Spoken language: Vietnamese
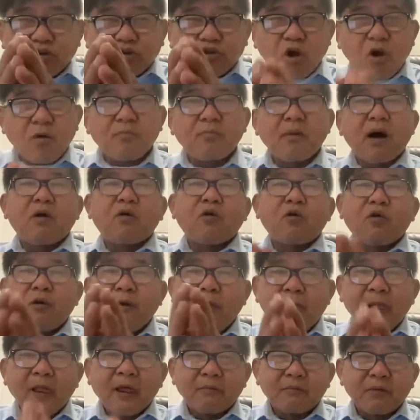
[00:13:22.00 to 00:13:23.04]
mà có cho
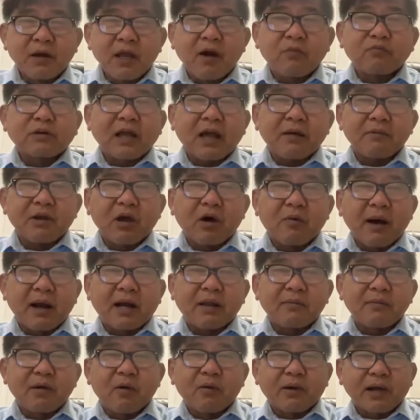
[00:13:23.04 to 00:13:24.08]
bầu mấy ông đại biểu
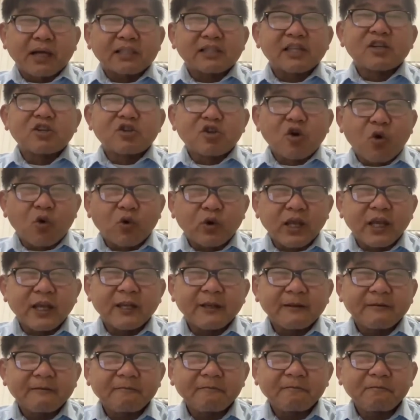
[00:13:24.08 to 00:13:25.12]
bà đại biểu cách dân chủ
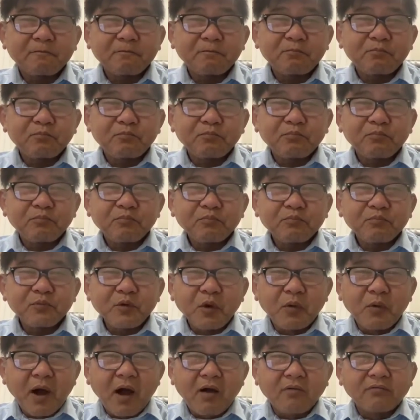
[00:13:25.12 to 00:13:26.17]
đi
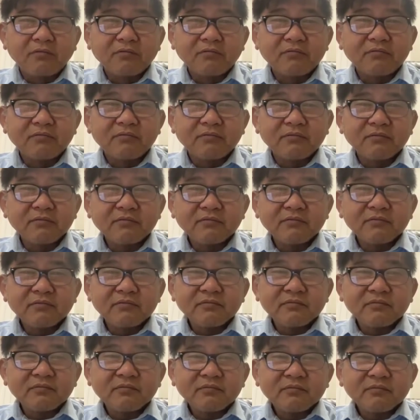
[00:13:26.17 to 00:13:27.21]
đúng không
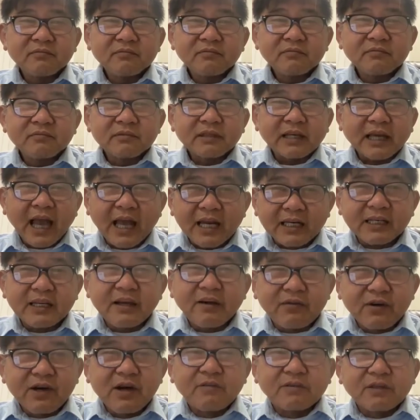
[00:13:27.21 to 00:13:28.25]
các
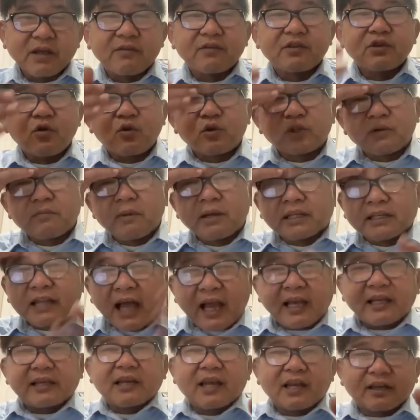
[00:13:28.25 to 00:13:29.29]
địa phương giờ ví dụ như Bình
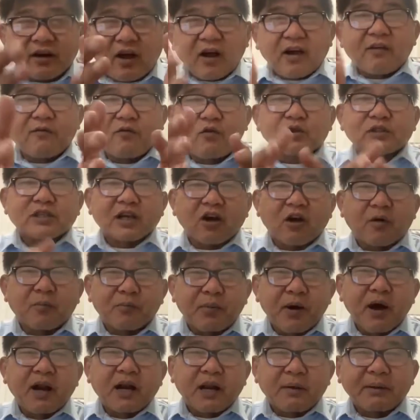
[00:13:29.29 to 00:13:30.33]
Thạnh nè đó cái vụ Sài
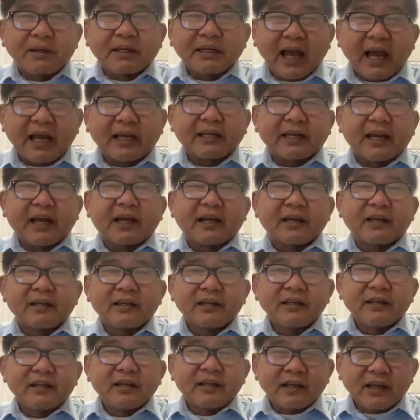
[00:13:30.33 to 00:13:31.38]
Gòn Pơ là Bình Thạnh nè
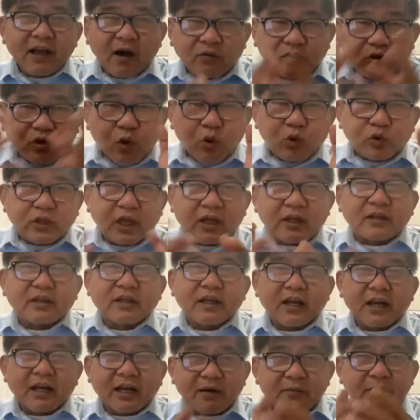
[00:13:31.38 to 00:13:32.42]
cái ông chủ
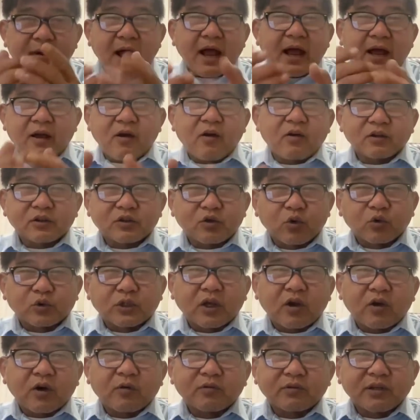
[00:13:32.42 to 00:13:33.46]
tịch hay là các bà
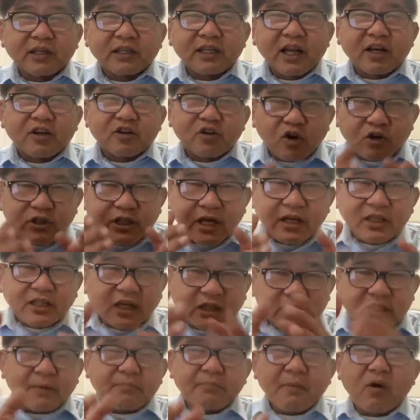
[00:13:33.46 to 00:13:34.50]
chủ tịch hội đồng nhân dân do dân
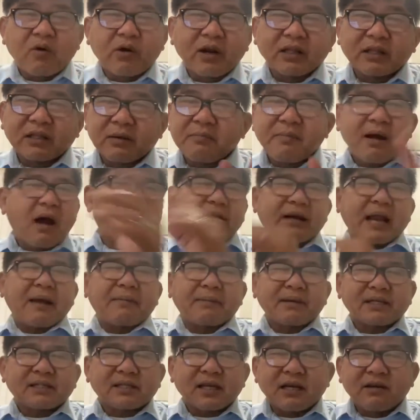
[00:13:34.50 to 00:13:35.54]
trực tiếp bầu lên tôi bảo
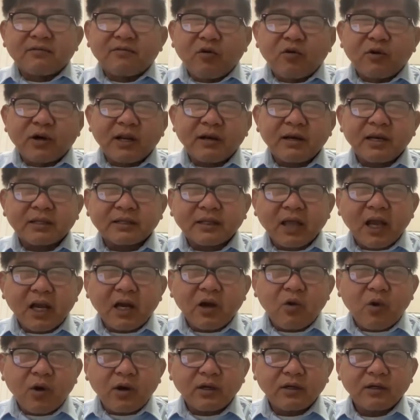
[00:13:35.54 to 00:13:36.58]
đảm anh sự vụ này
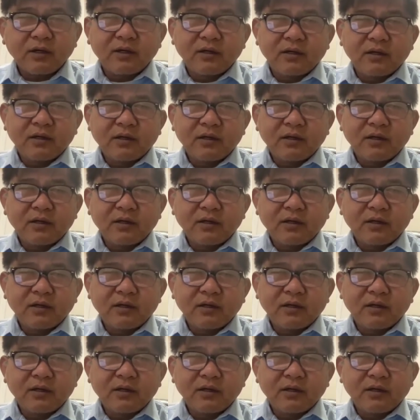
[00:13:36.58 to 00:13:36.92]
tới luôn